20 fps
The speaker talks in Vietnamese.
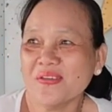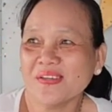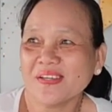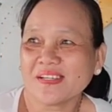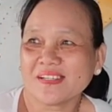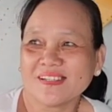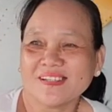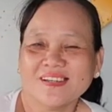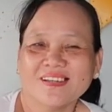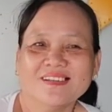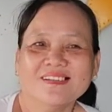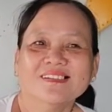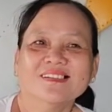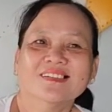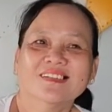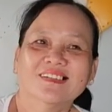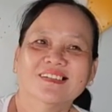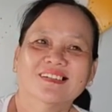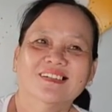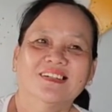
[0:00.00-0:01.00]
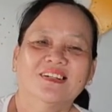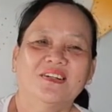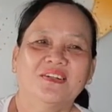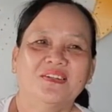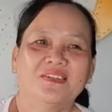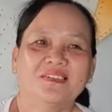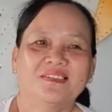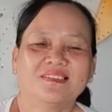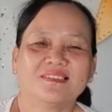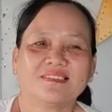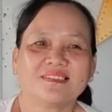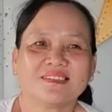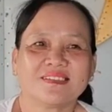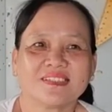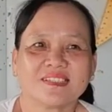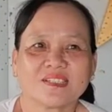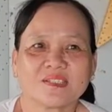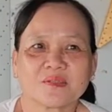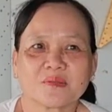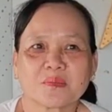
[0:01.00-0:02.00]
chứ để mốt bây về cái nói
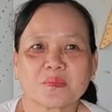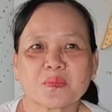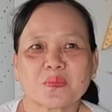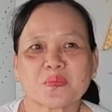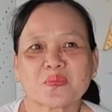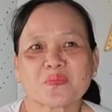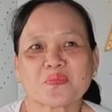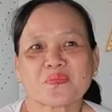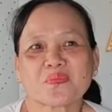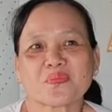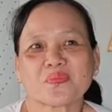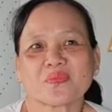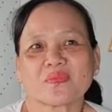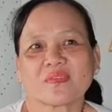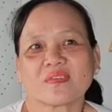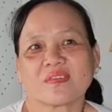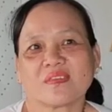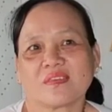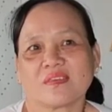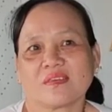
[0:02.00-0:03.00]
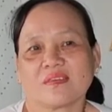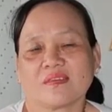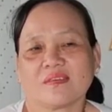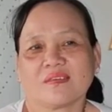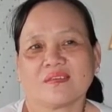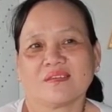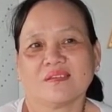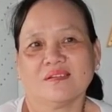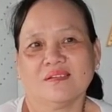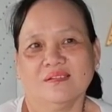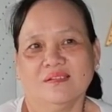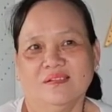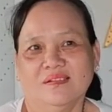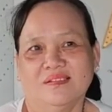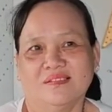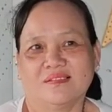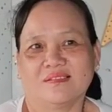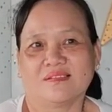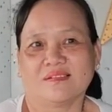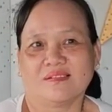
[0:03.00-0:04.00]
hồi lúc tôi quen bà
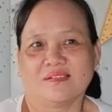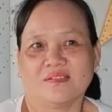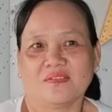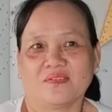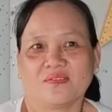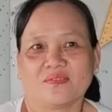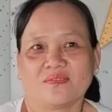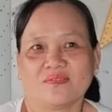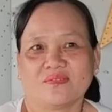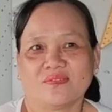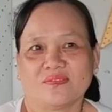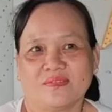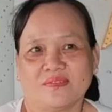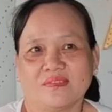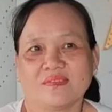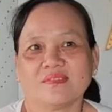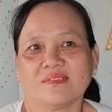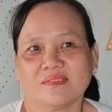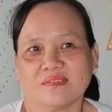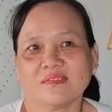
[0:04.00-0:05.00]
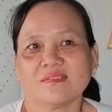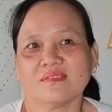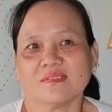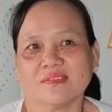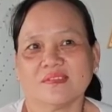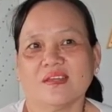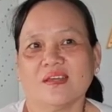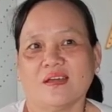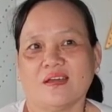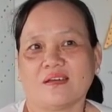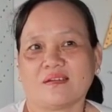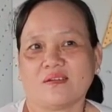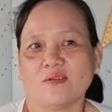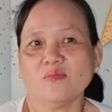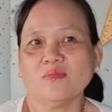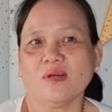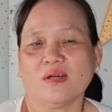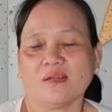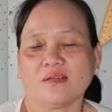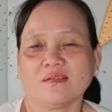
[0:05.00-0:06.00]
bà đâu có nói vậy đâu dạ
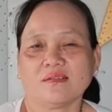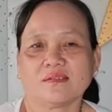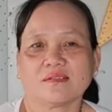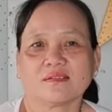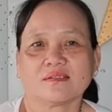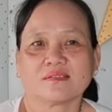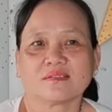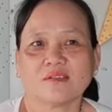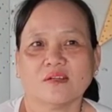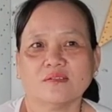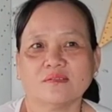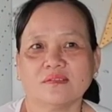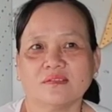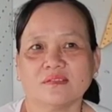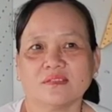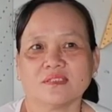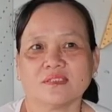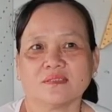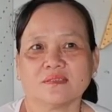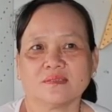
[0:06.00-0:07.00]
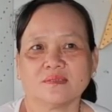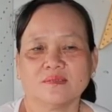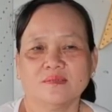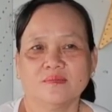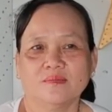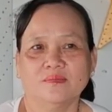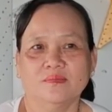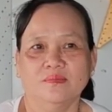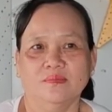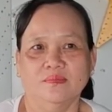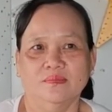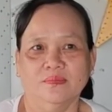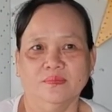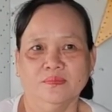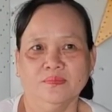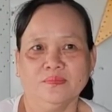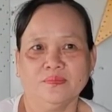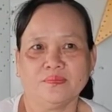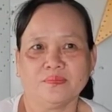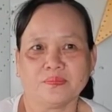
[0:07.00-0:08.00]
đúng rồi thì đúng giờ rồi. đó thế cho
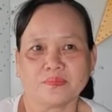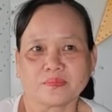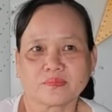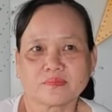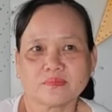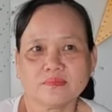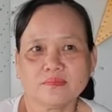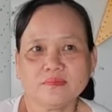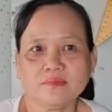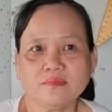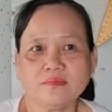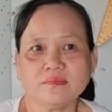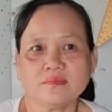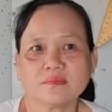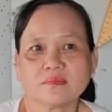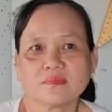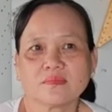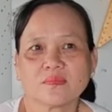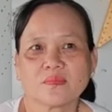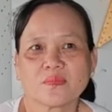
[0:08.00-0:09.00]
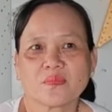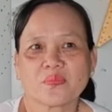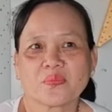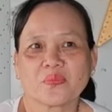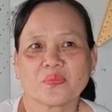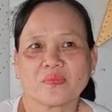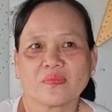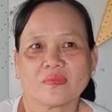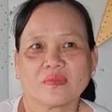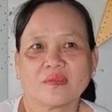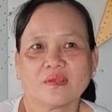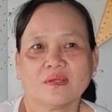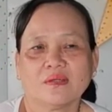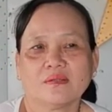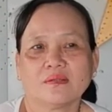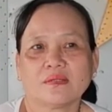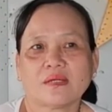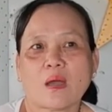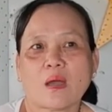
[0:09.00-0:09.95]
về hồi lúc mà ờ, ờ,